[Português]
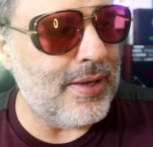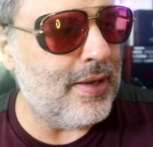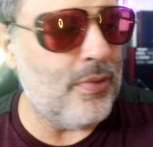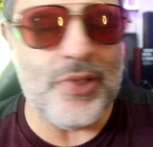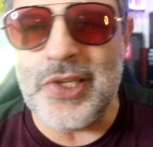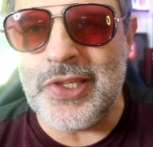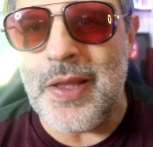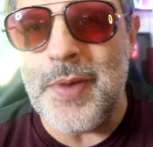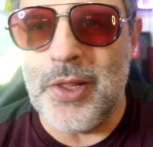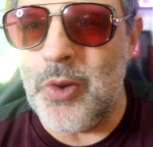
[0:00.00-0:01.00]
uh, o
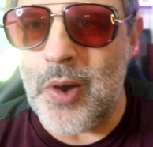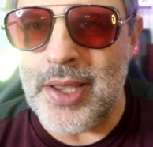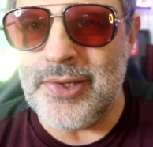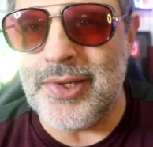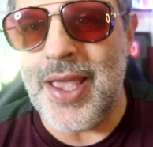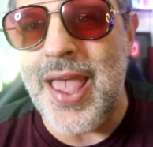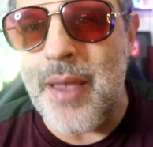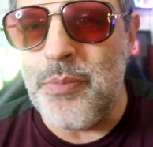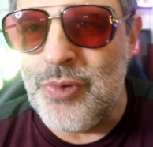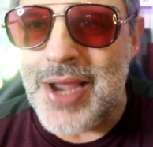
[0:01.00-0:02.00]
sistema Android é
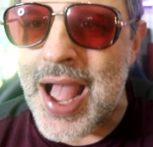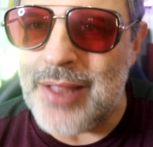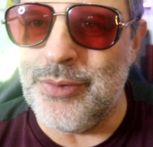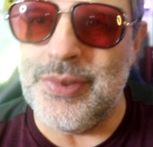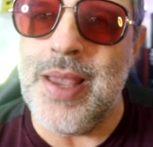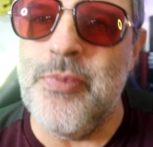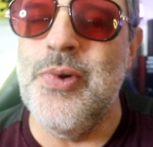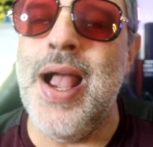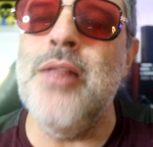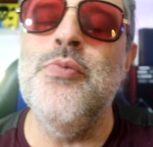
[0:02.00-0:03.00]
bugado e é
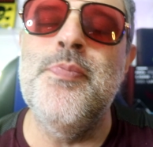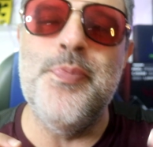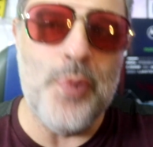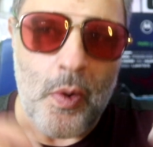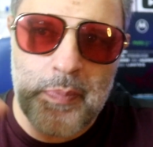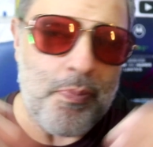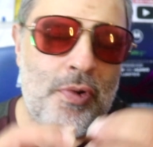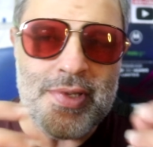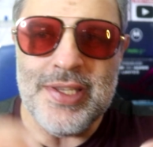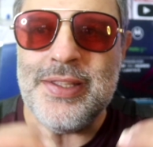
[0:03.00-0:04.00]
bugado
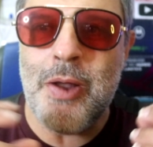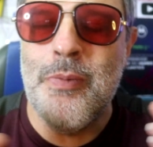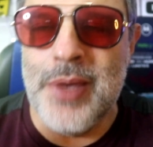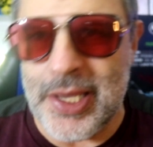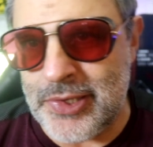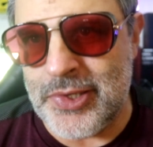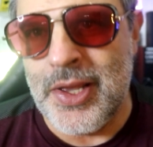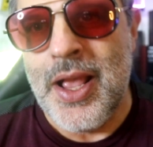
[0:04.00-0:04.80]
propositalmente.